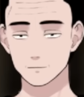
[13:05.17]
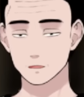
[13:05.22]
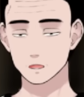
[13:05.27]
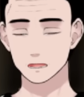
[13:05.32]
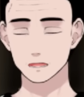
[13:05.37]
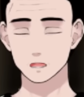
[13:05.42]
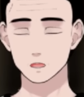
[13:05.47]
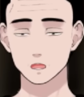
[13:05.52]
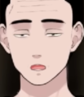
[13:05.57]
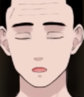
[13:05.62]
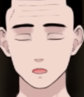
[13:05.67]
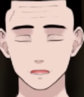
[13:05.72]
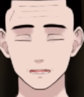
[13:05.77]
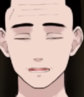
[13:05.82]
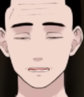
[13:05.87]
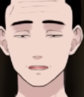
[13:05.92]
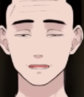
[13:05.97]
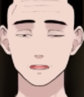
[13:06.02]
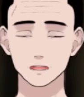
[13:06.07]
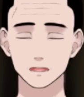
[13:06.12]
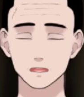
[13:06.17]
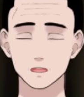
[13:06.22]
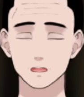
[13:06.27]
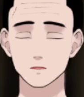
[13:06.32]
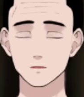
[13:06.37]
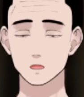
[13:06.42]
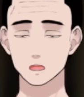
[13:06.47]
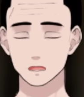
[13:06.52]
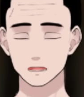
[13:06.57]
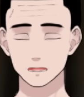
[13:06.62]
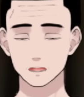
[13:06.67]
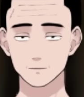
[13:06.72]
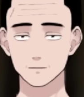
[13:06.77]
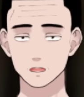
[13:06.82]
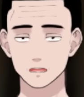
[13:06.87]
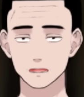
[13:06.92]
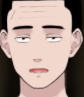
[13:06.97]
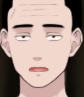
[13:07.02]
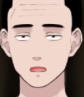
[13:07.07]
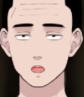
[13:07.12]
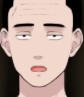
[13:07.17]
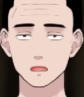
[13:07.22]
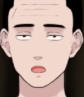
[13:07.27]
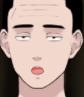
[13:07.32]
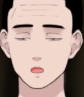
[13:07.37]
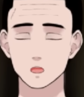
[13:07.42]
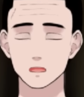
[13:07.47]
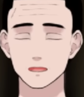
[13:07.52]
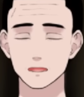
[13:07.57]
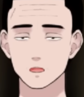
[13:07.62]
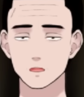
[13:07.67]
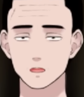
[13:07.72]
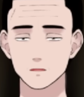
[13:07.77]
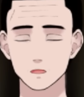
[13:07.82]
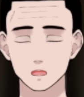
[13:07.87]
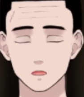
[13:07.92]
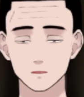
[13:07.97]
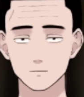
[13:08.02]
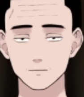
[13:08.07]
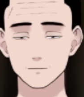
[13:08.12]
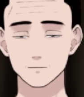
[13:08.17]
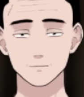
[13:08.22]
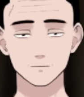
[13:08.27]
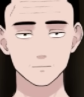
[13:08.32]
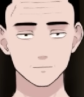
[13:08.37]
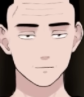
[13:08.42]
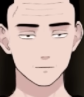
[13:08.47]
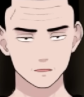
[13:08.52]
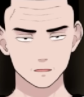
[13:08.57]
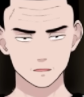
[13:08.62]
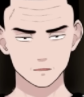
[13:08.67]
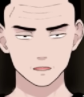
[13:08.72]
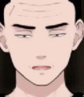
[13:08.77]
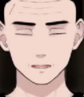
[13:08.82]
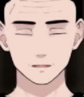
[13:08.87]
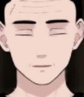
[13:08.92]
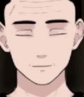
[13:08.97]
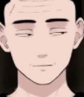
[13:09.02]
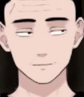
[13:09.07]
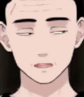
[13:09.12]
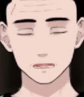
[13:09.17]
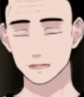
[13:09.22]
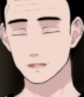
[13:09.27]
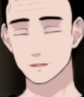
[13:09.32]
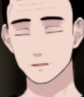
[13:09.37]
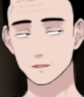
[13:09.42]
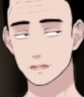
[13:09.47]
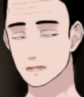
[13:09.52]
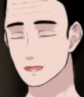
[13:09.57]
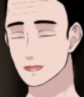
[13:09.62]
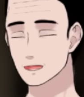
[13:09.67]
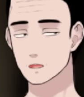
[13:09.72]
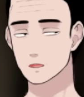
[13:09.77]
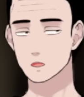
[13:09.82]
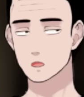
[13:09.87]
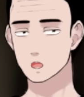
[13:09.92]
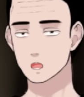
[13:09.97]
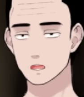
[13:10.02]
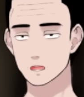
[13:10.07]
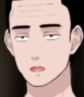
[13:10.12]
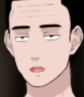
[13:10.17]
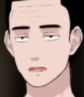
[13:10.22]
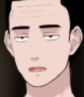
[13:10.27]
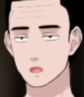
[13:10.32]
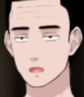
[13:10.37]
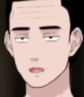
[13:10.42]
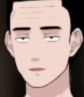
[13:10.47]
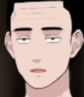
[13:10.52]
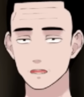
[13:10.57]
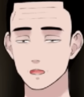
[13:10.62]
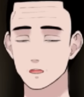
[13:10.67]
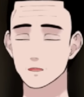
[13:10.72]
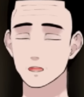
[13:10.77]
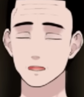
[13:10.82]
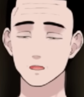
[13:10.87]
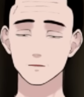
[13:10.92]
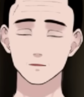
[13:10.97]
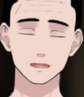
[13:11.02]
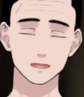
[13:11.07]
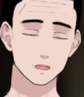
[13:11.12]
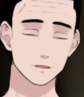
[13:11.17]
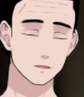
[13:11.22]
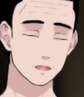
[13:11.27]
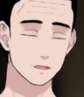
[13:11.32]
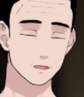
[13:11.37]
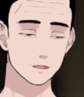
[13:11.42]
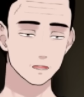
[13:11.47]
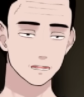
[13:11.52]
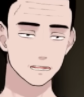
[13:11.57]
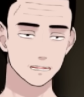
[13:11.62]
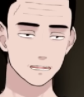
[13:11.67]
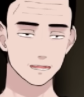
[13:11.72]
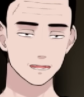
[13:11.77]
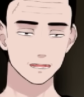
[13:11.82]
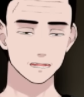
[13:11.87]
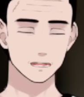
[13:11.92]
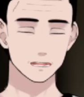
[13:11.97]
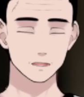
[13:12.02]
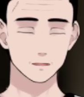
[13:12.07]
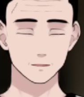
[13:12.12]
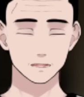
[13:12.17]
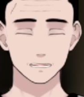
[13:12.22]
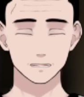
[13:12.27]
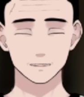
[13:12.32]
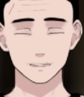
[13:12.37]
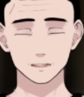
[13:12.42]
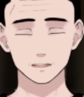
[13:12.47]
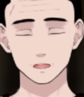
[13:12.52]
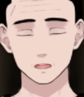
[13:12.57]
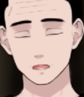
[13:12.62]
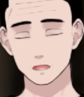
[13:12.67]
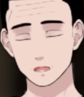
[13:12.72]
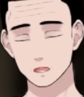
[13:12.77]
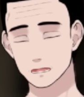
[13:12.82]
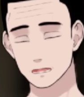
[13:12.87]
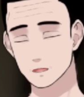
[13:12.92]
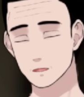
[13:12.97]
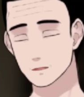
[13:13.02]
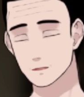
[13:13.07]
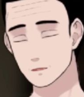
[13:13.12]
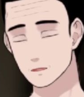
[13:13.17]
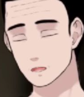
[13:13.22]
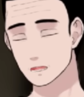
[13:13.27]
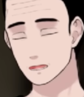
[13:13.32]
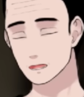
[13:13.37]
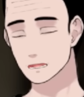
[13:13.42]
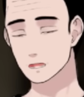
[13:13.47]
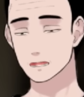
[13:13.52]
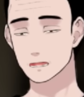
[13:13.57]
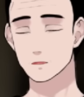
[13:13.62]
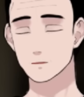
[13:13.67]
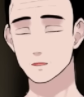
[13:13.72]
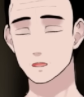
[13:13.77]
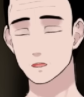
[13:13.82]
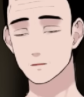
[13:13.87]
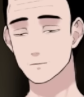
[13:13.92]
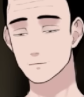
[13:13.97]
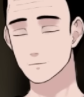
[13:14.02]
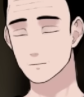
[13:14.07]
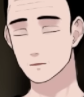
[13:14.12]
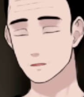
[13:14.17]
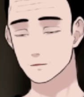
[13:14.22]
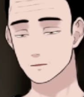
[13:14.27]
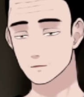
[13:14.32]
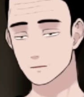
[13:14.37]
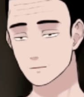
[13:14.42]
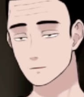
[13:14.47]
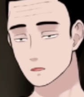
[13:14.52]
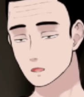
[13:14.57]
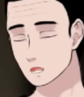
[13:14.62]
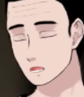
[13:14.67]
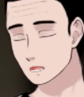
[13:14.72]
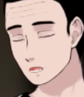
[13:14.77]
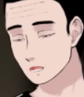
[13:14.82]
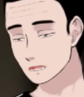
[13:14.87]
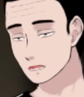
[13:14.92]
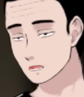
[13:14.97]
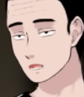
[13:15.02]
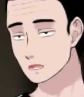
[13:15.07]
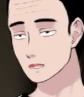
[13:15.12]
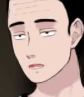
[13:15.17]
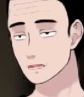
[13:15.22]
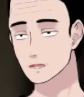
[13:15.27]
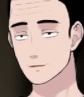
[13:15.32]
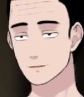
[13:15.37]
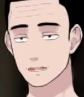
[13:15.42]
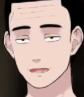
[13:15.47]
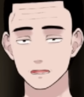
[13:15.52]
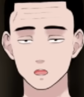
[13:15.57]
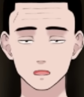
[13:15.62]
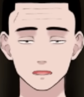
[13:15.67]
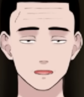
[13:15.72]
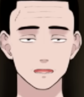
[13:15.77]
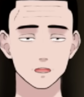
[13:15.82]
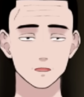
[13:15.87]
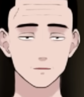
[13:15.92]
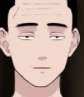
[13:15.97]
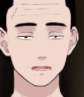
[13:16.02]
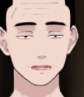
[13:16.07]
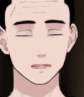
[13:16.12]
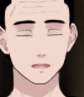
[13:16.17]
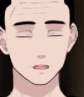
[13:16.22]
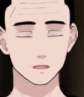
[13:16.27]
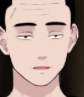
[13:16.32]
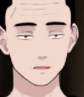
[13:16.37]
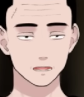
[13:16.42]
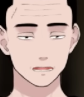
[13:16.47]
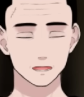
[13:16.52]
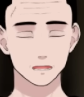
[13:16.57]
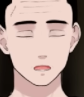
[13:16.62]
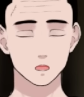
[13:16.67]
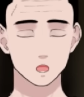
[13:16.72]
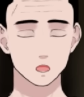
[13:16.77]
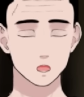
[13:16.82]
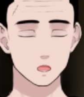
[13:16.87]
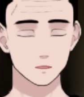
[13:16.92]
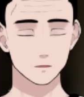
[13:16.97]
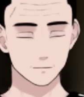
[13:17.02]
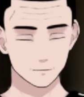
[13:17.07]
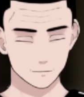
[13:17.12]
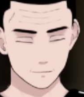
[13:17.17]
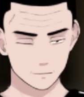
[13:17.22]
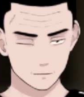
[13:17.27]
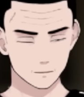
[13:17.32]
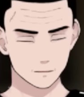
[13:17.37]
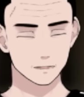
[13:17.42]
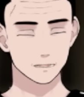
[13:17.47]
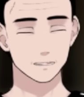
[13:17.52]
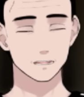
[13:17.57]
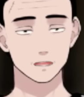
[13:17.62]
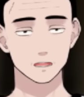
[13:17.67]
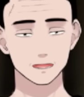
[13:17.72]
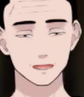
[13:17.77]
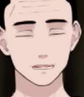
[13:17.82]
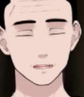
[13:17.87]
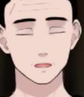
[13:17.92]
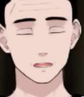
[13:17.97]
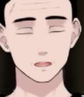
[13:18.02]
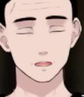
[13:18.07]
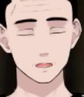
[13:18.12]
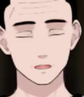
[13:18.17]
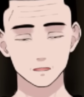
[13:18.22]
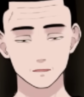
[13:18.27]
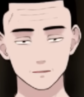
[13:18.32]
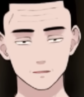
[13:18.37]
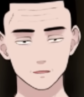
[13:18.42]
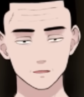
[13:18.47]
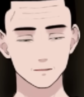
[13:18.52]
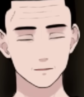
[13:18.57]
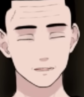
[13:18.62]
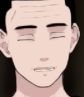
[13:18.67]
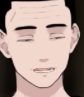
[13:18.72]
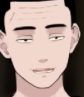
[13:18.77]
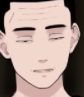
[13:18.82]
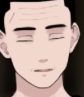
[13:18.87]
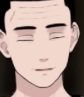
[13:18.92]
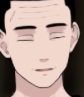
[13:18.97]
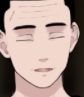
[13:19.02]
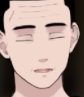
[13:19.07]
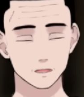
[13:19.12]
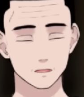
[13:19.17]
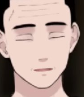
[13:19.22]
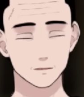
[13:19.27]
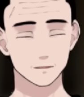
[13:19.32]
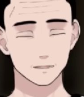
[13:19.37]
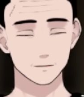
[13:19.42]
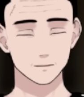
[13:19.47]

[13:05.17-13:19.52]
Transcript: そんだけ喋ってるから、そういう風になっても、失敗してないように喋るテクニックがあるわけだから、まあただ子供たちにテクニックっていう風に教えるわけじゃなくて、自分がもう本当に一生懸命緊張して暗唱して、